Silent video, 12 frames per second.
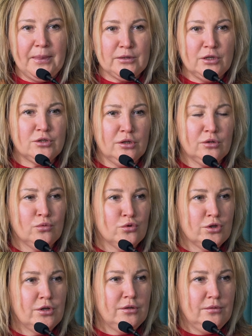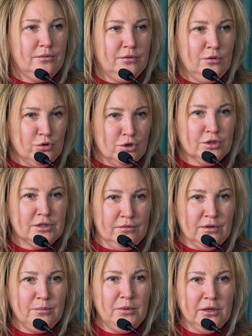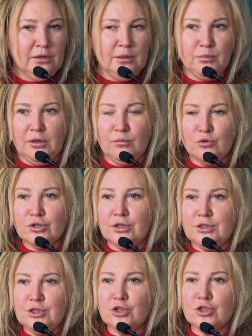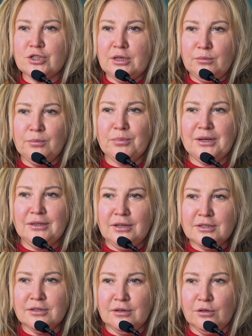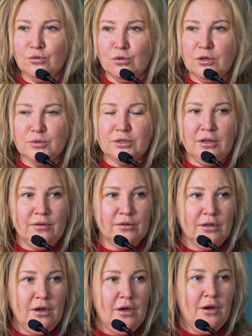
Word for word: знаете, это уже не очень современно, потому что те же самые протезы, которые им ставят,